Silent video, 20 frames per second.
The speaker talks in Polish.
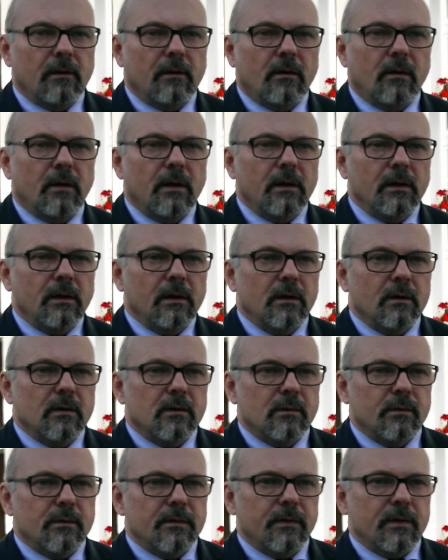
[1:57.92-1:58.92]
kolejnych
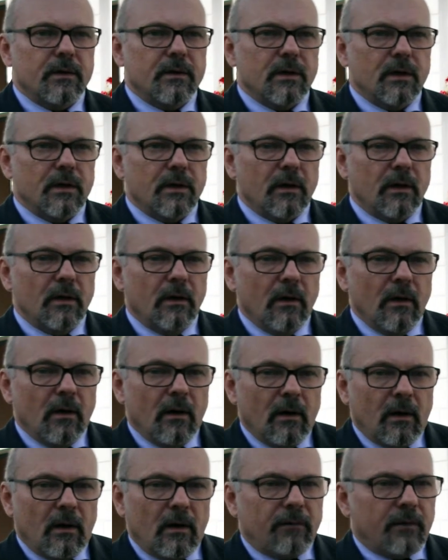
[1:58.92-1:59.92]
osób, zwiększenie
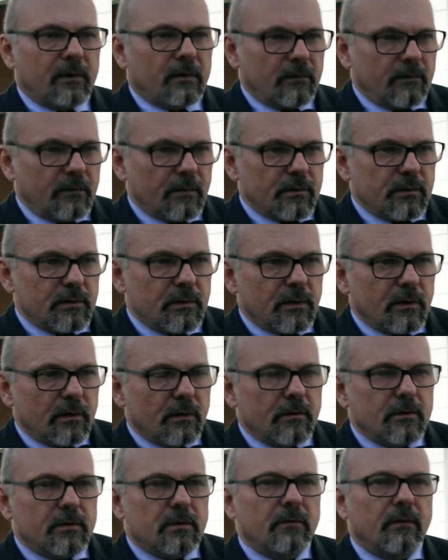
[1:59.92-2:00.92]
efektywności
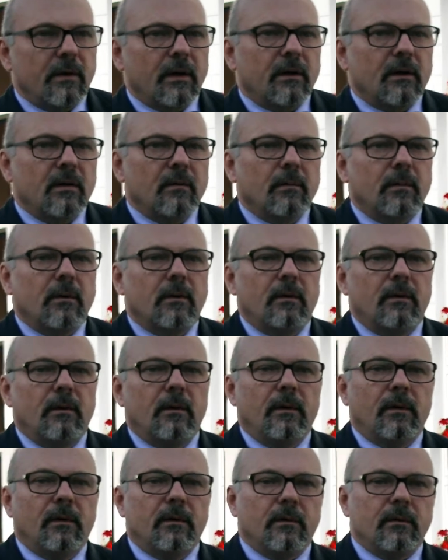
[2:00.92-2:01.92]
tego ogrzewania, bo
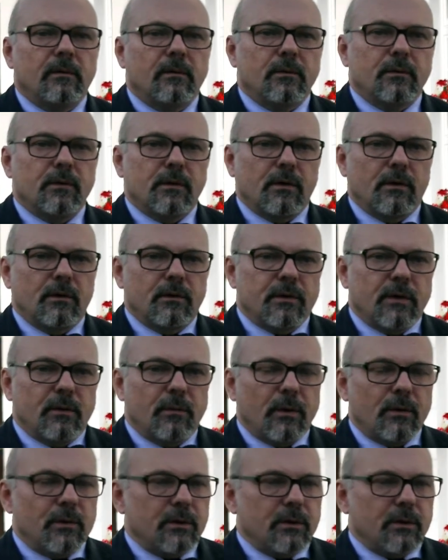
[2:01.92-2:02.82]
dużo ciepła